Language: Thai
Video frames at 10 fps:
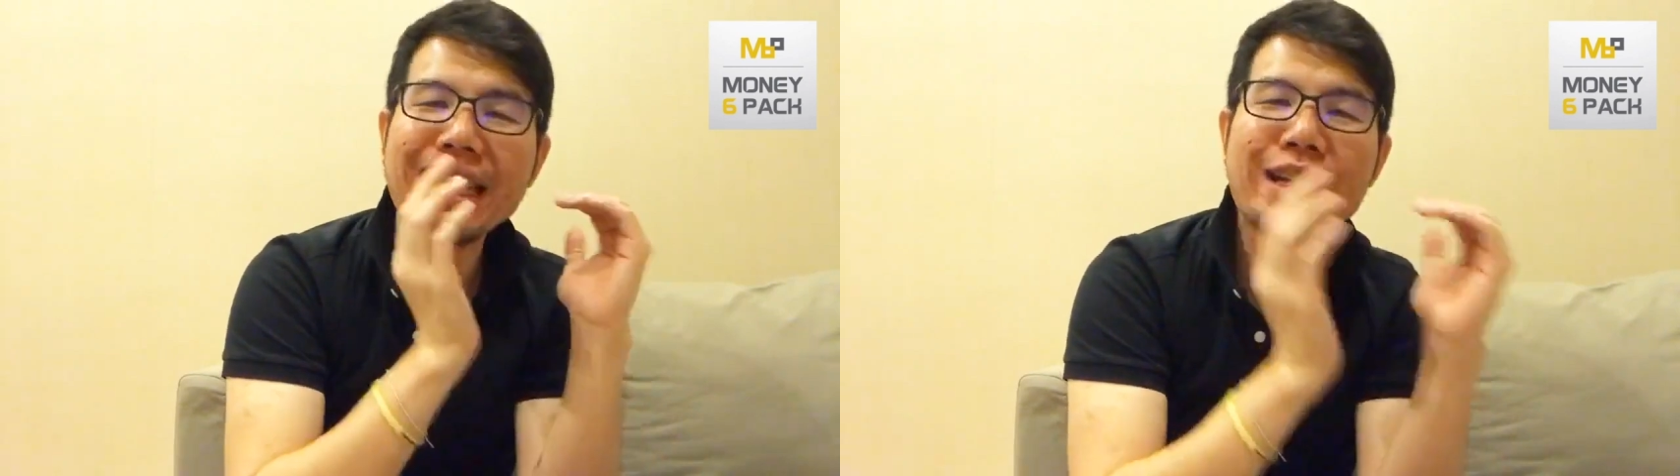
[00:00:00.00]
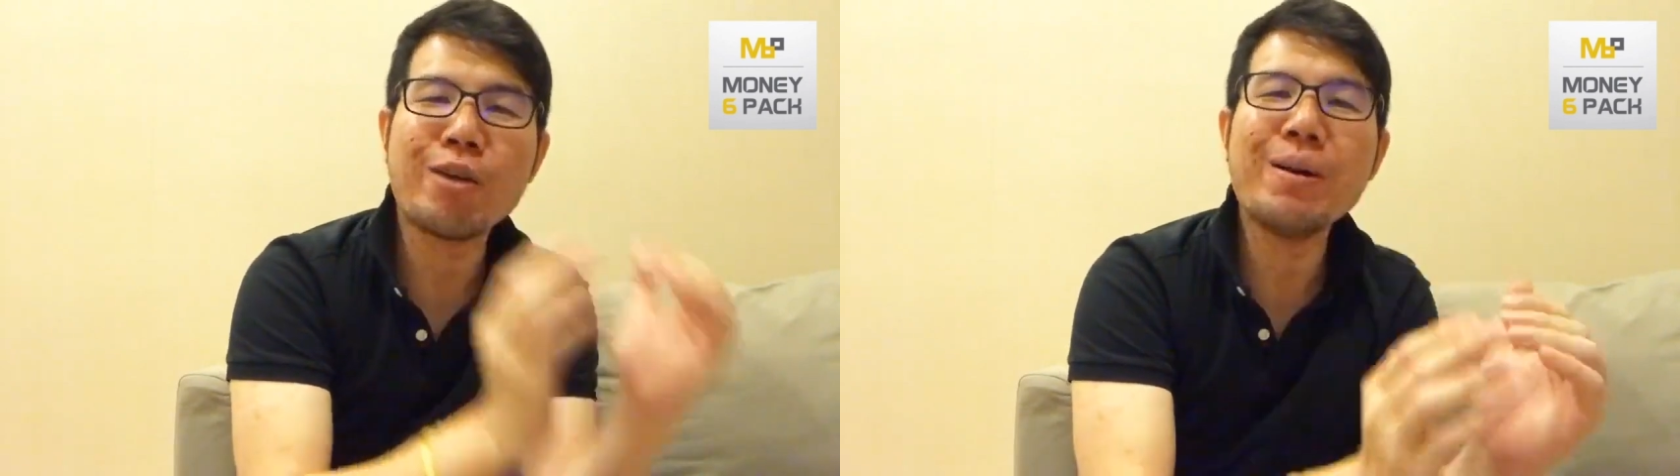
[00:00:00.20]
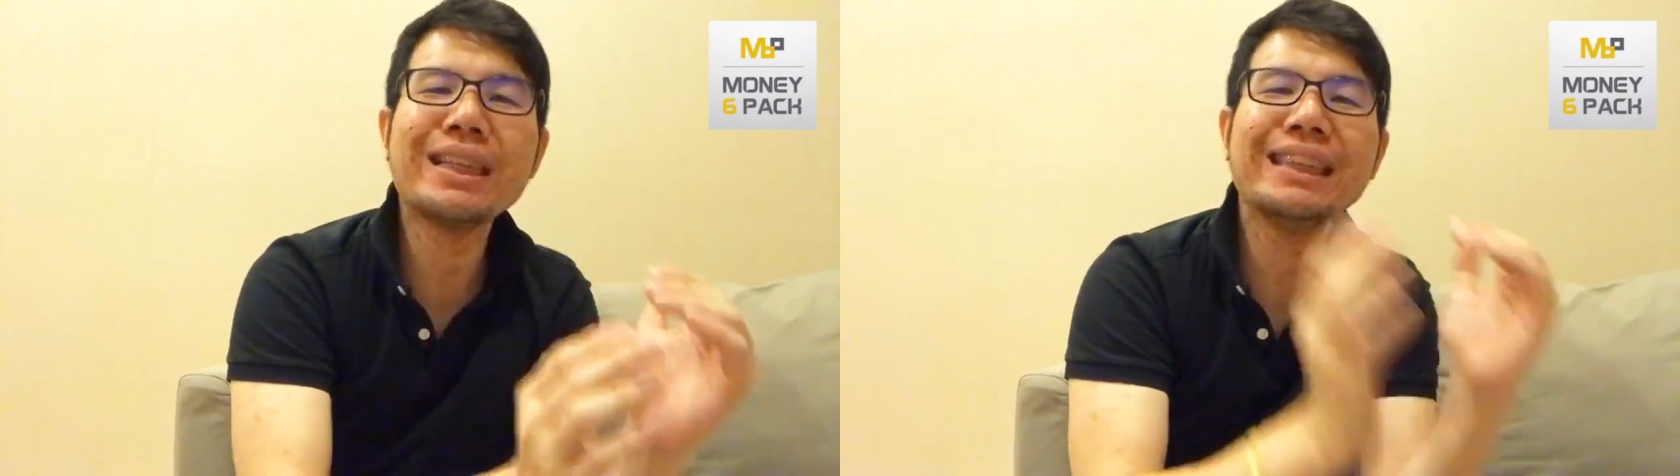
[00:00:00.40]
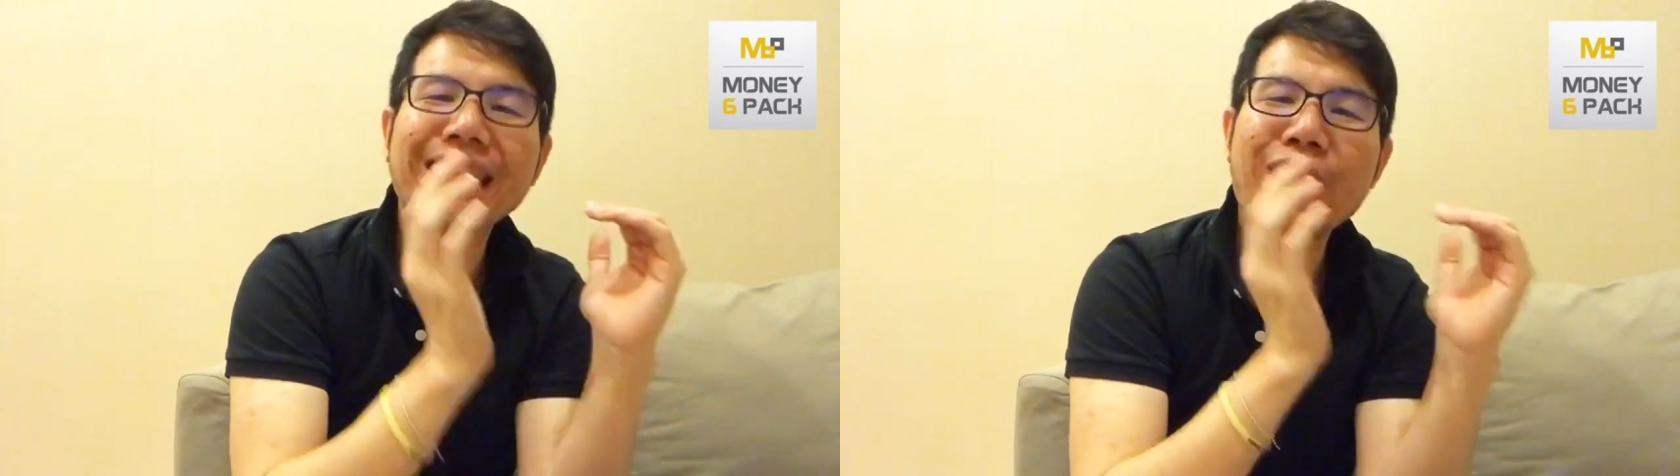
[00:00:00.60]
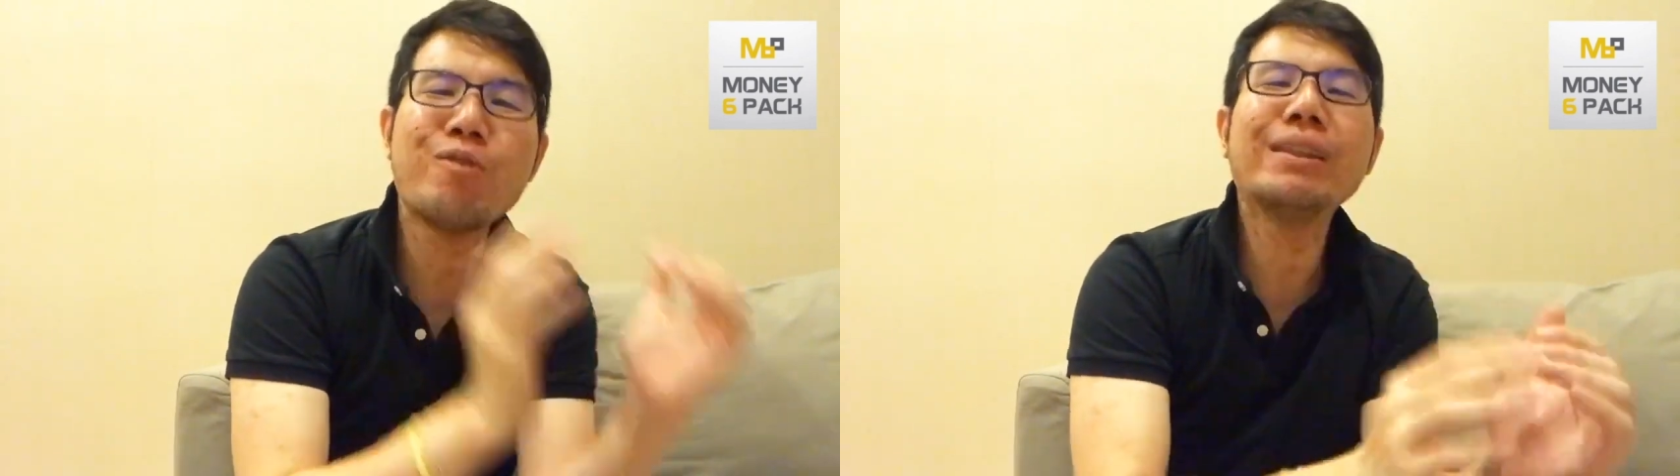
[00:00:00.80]
ก่อนว่าจริงๆแล้
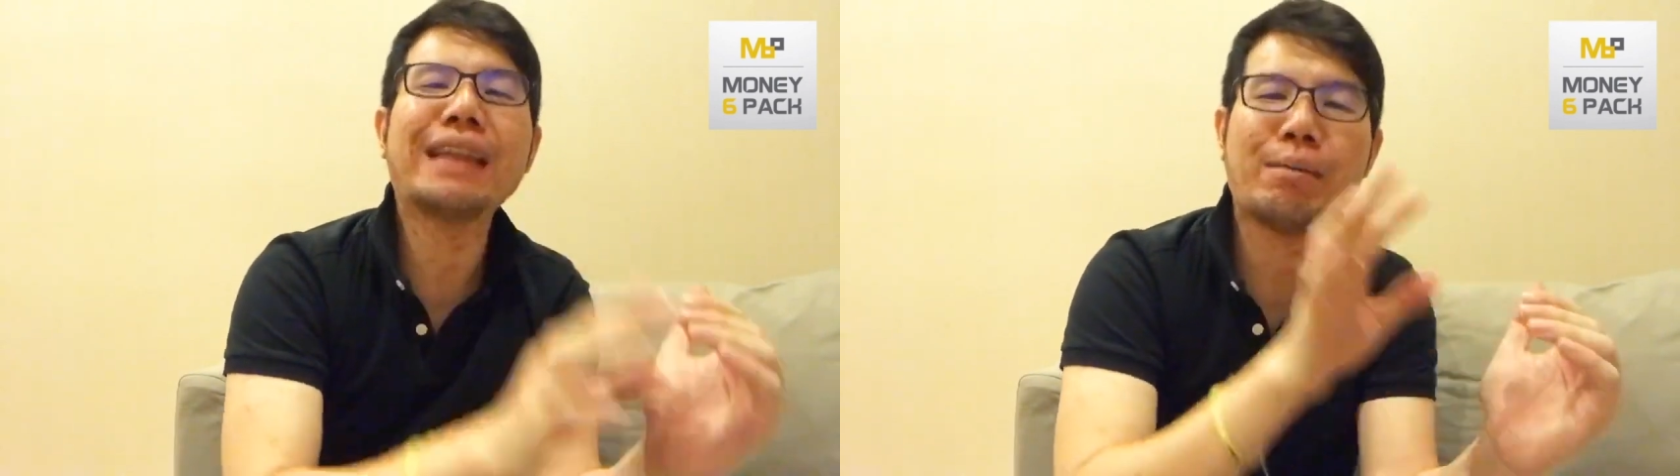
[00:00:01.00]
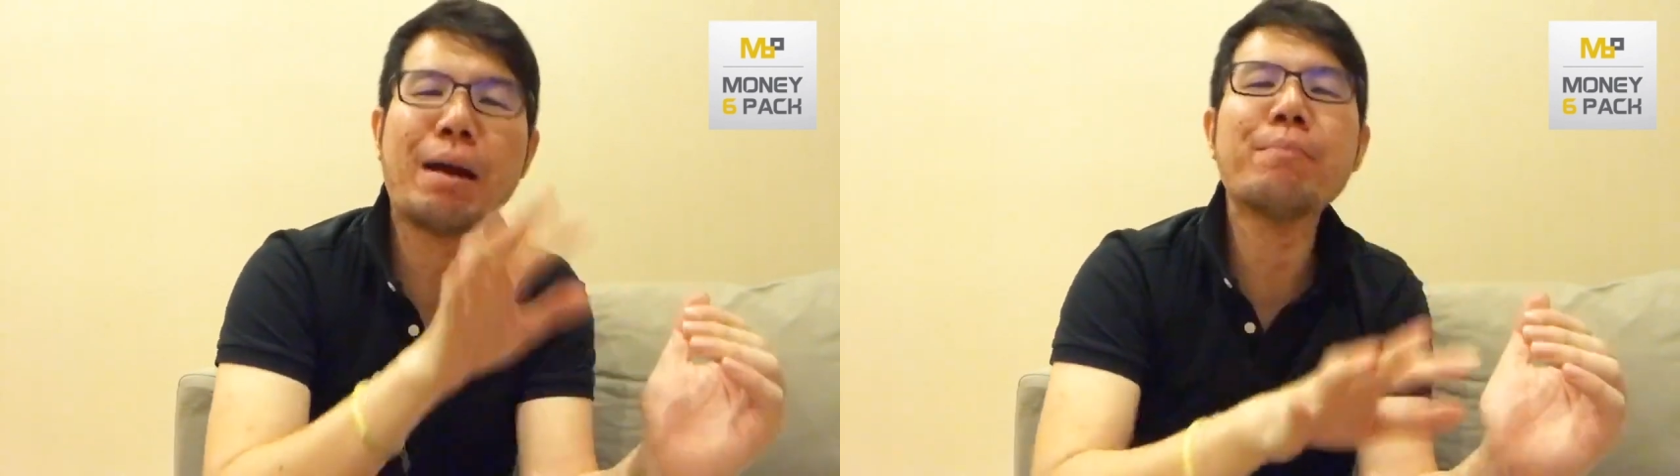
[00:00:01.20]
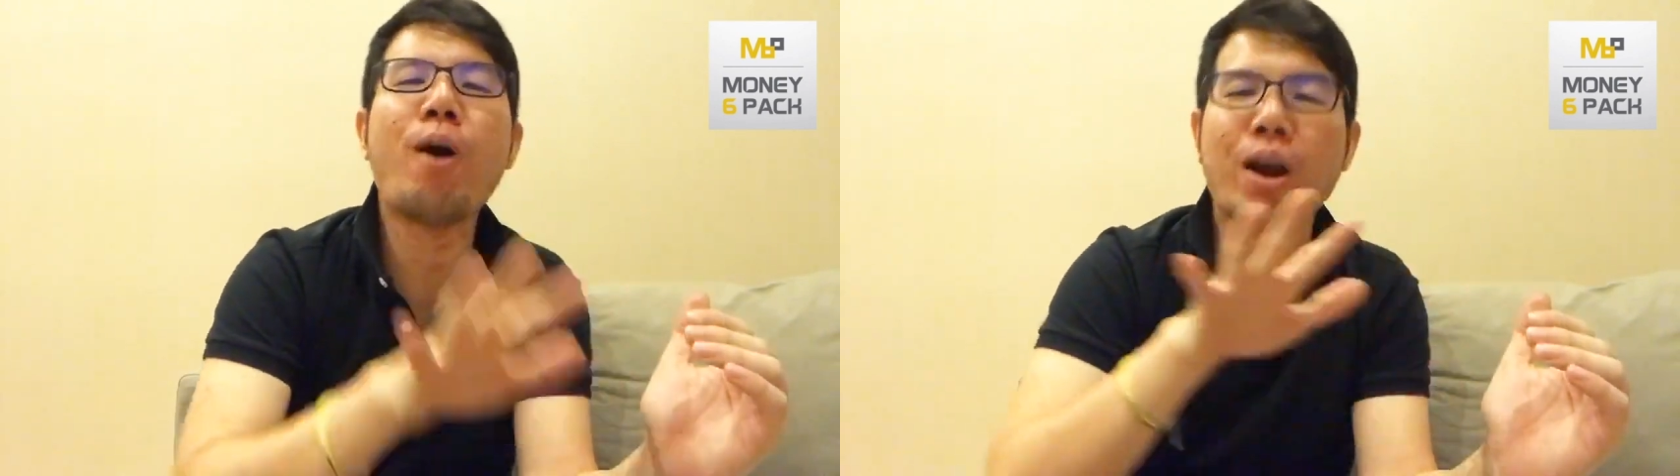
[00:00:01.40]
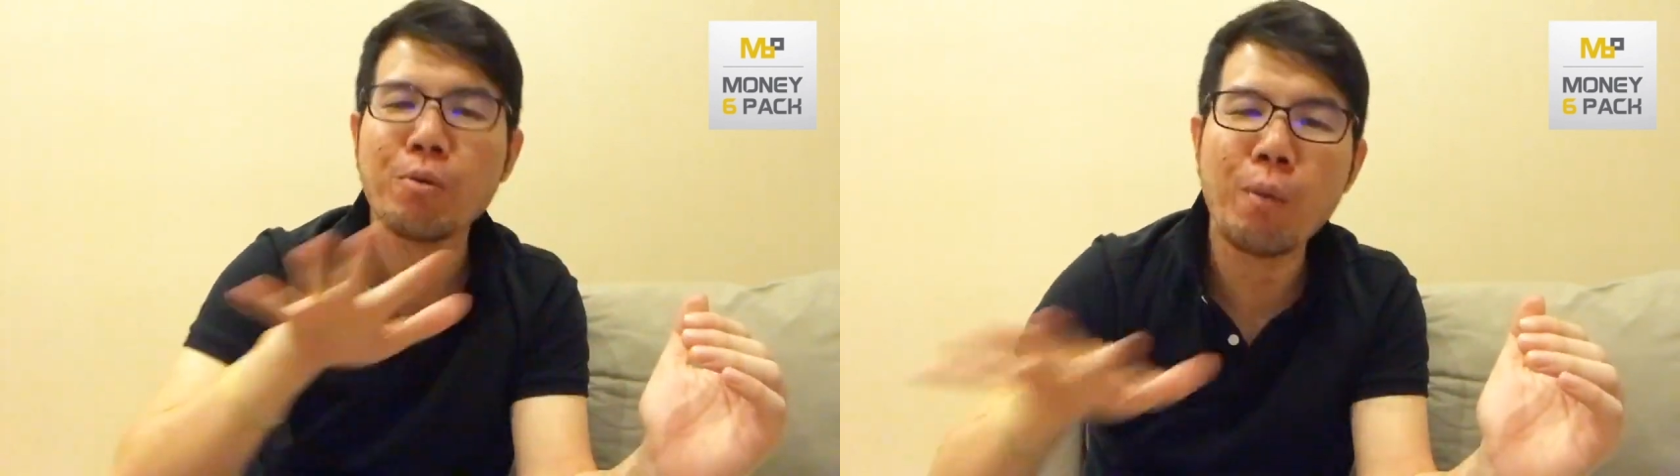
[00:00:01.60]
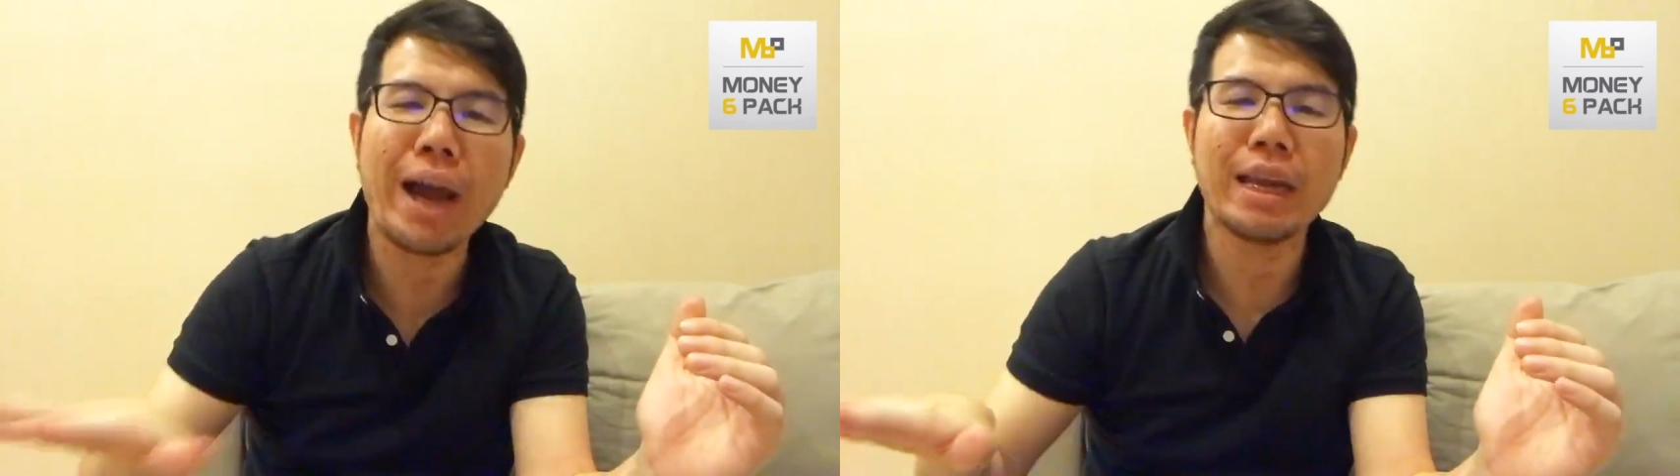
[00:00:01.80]
วคุณสามารถผ่อนไหว
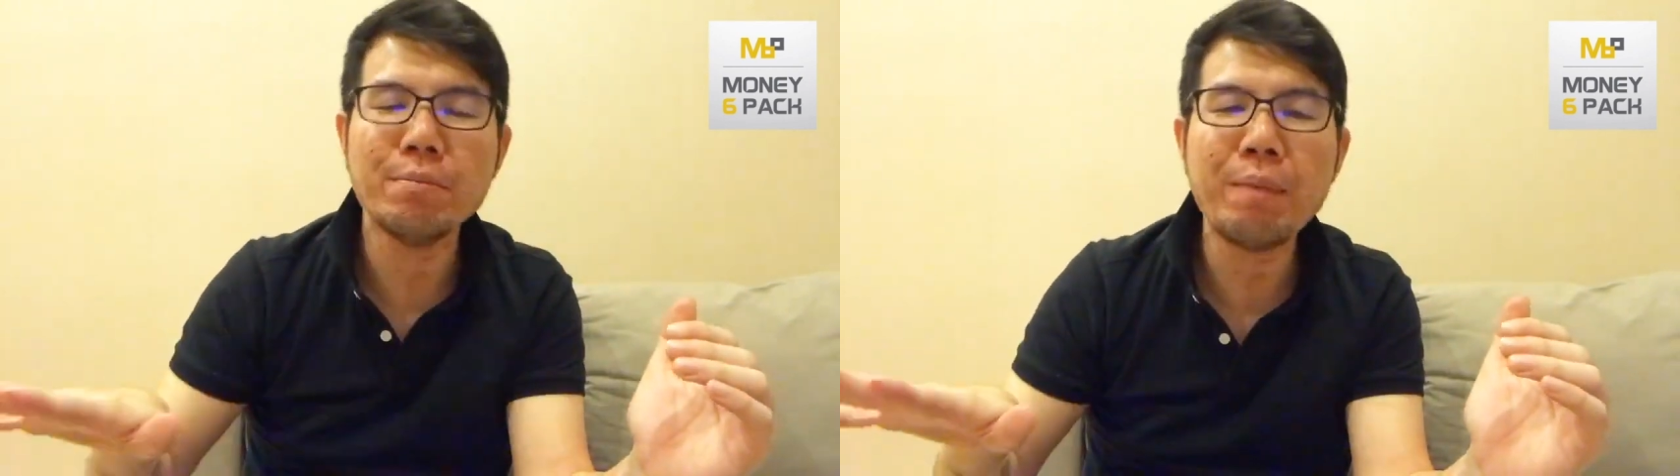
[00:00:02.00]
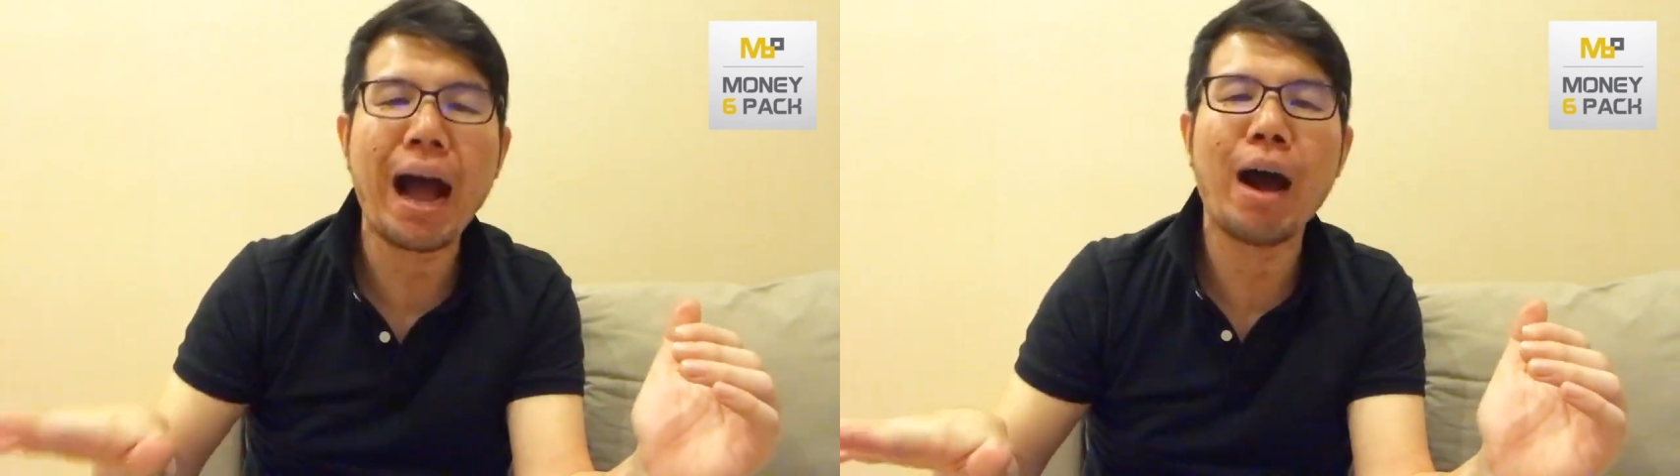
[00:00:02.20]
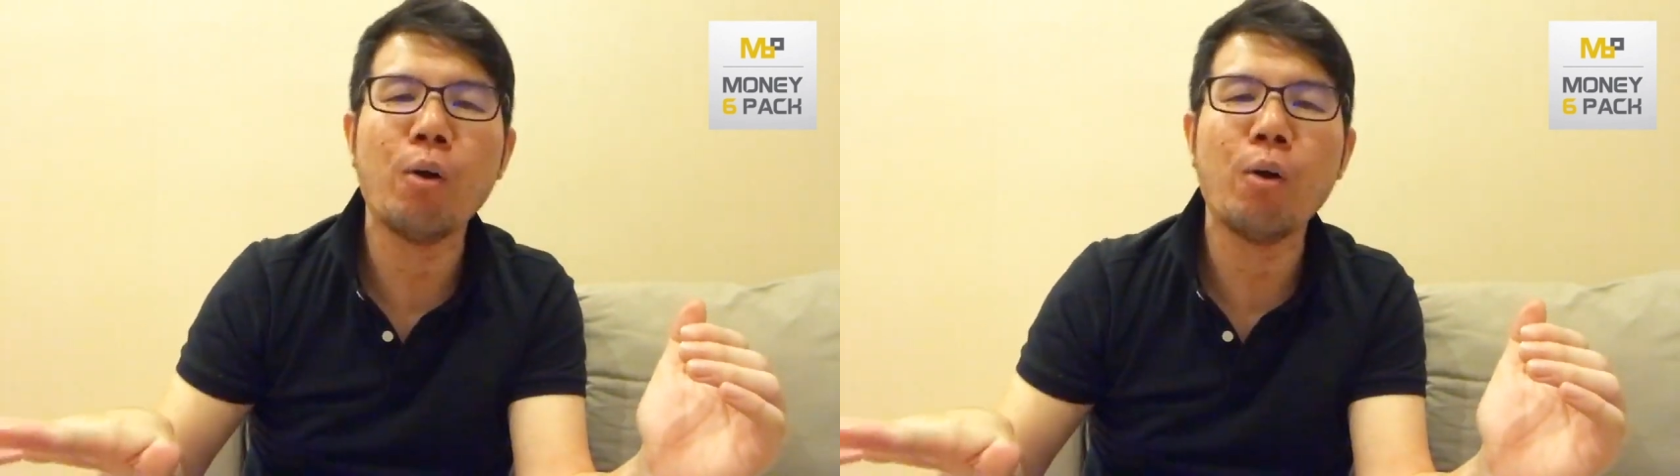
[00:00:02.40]
หรือเปล่า